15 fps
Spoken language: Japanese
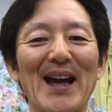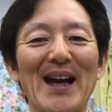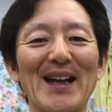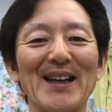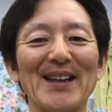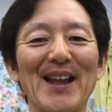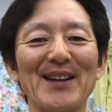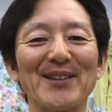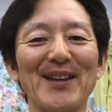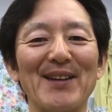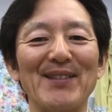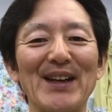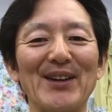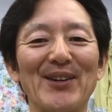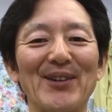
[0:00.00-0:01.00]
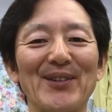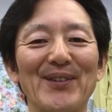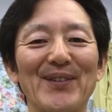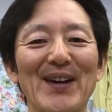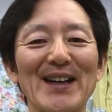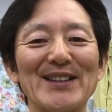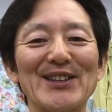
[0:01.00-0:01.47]
あなたのための
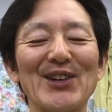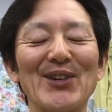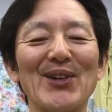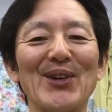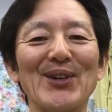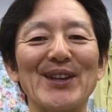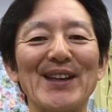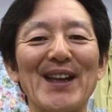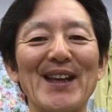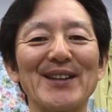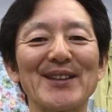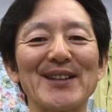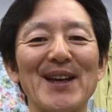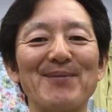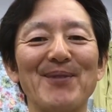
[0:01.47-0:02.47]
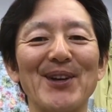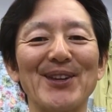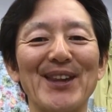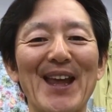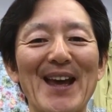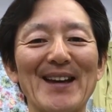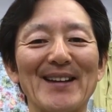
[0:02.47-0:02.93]
ファッションコーディネート専門
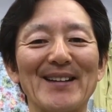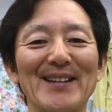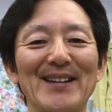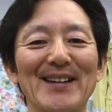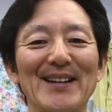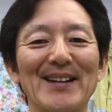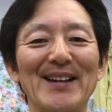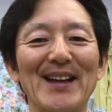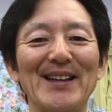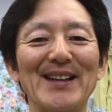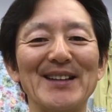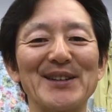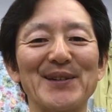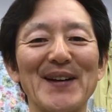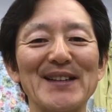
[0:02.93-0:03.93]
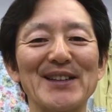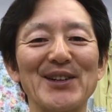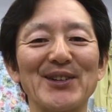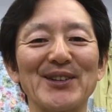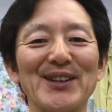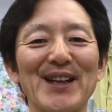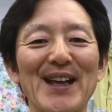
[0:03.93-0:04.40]
店
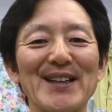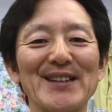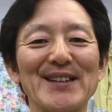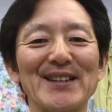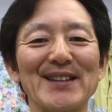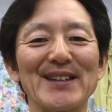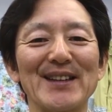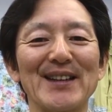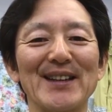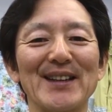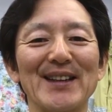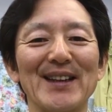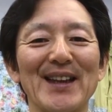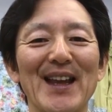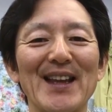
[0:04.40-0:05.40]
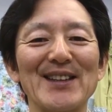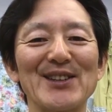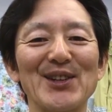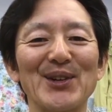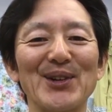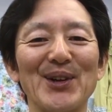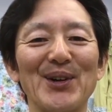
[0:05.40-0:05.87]
レディースファッショングレース店
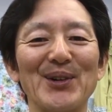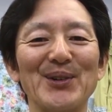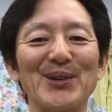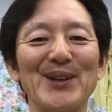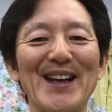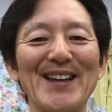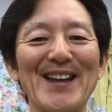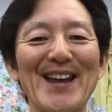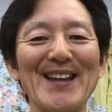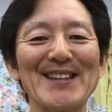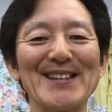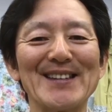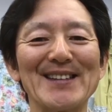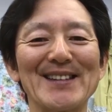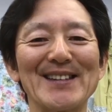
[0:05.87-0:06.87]
長の古谷です